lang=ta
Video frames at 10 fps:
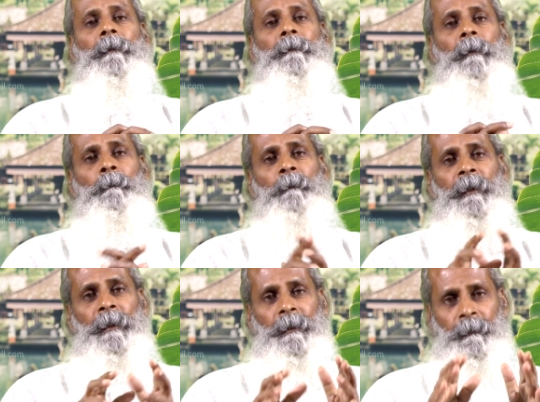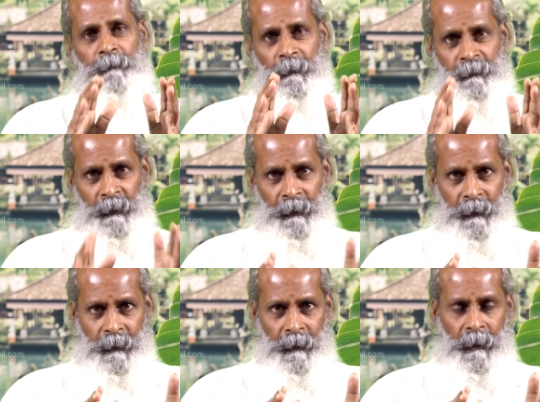நம்முடைய
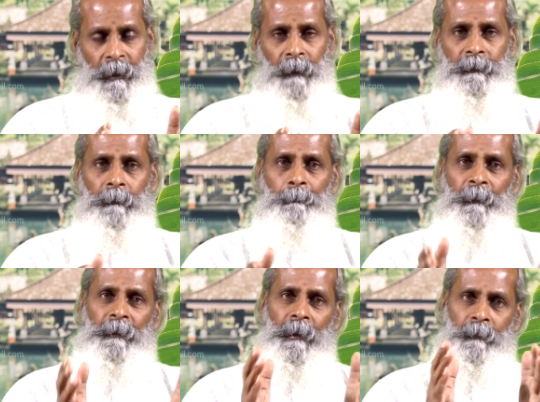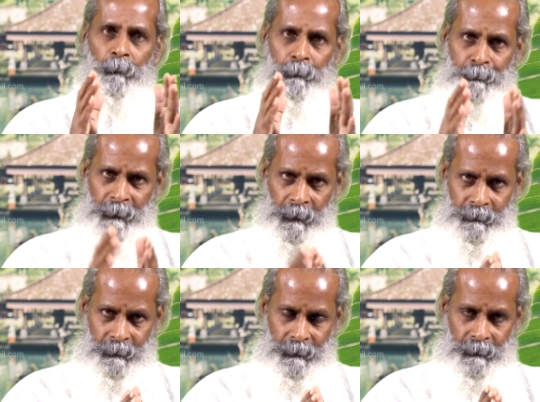இரத்தத்திலே அதிகப்படியான உப்பு
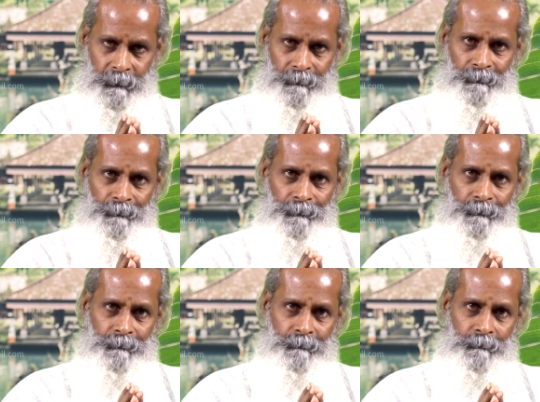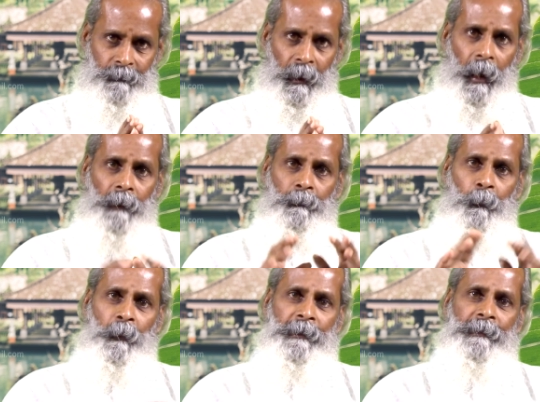இருந்து அது
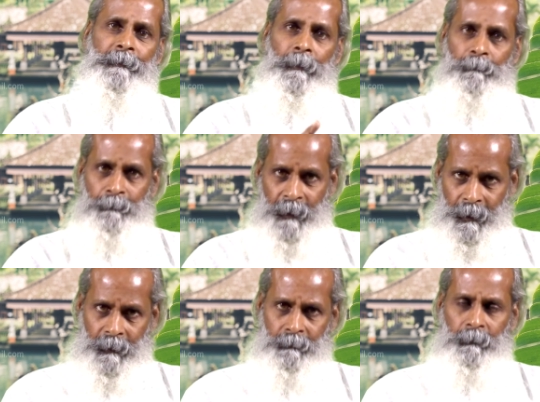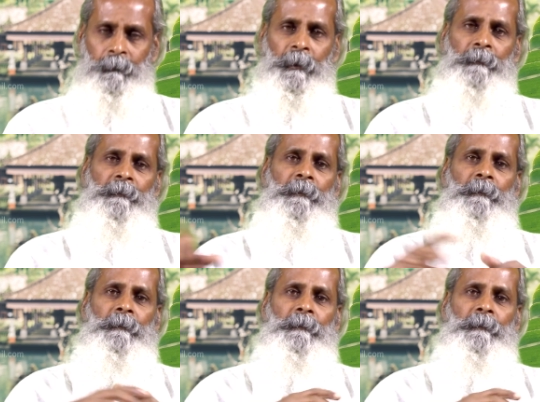ஓடுகின்ற வேகம் குறைந்து